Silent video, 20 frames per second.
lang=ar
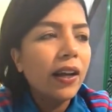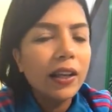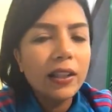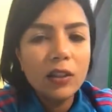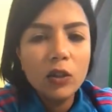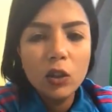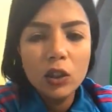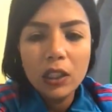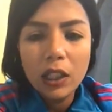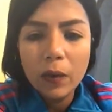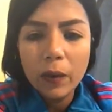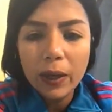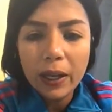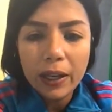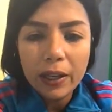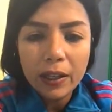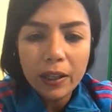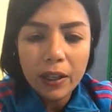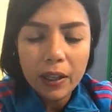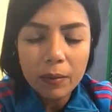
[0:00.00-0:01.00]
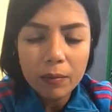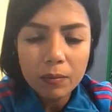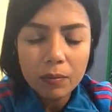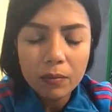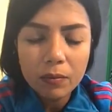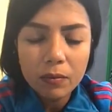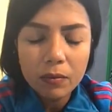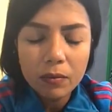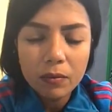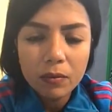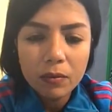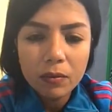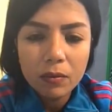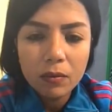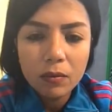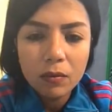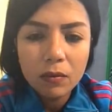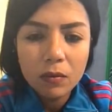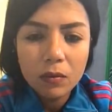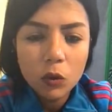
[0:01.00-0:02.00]
الدنيا والأيام
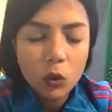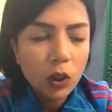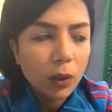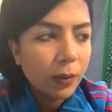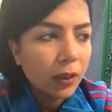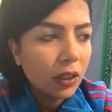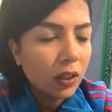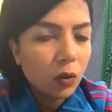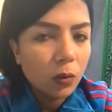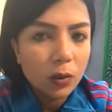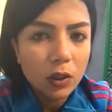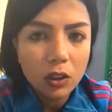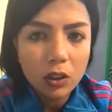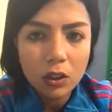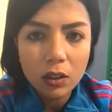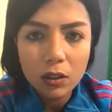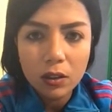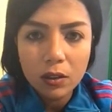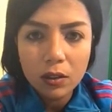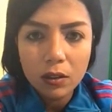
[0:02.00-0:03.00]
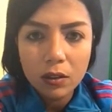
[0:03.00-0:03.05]
سابتني ومشيت